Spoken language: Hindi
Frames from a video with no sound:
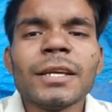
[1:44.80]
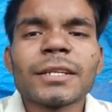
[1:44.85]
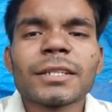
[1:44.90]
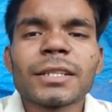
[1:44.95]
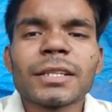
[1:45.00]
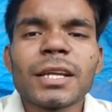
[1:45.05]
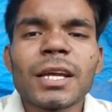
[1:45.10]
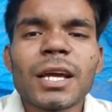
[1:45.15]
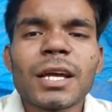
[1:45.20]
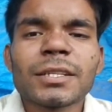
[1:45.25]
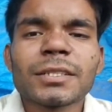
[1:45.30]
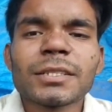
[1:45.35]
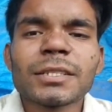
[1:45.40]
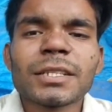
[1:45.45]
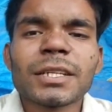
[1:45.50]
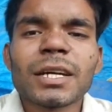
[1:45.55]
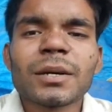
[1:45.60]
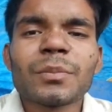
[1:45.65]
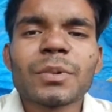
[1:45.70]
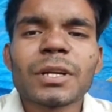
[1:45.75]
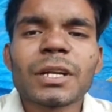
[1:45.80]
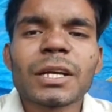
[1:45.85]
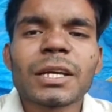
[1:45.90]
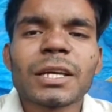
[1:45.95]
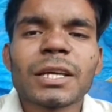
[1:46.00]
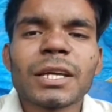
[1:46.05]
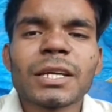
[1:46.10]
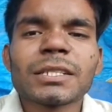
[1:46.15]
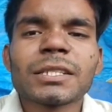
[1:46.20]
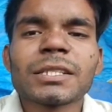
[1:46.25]
इसलिए ऐसी जगह पर
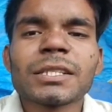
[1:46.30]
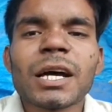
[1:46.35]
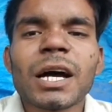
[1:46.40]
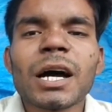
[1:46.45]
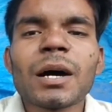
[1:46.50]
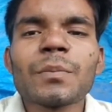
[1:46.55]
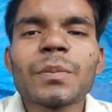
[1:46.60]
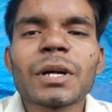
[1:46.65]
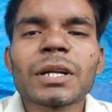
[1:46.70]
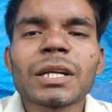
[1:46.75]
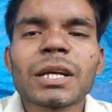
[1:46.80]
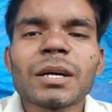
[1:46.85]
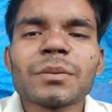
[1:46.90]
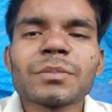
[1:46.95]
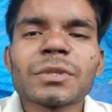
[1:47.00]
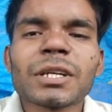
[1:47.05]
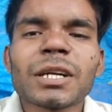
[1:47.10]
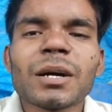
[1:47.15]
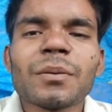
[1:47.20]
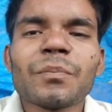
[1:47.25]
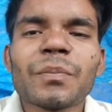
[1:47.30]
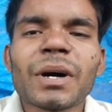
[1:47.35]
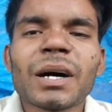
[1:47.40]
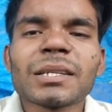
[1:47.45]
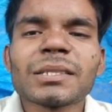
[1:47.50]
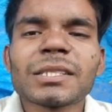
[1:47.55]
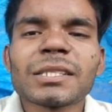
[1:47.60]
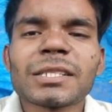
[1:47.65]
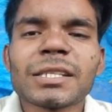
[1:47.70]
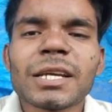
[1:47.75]
रखें जहाँ पर कम से कम
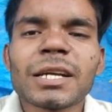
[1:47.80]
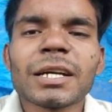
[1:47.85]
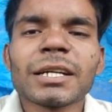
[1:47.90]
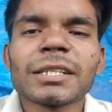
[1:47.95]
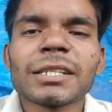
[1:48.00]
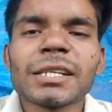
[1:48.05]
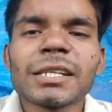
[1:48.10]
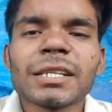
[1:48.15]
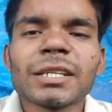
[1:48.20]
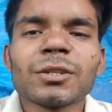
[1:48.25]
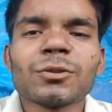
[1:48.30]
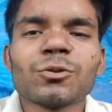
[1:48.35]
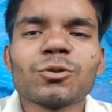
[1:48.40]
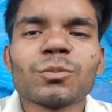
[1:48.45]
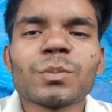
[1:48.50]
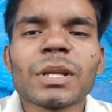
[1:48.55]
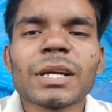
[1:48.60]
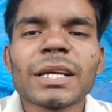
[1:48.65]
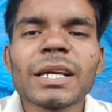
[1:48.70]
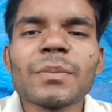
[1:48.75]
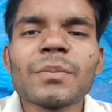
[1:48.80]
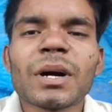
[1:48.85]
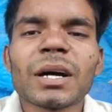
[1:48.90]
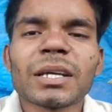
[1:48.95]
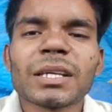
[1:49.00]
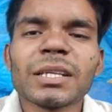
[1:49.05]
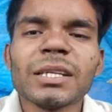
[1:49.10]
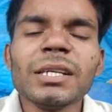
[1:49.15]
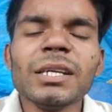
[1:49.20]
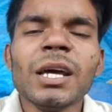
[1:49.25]
पाँच से छः घंटे की धूप लगे
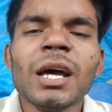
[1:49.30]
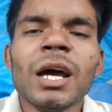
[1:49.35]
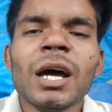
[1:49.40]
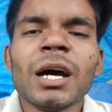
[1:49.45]
बाकी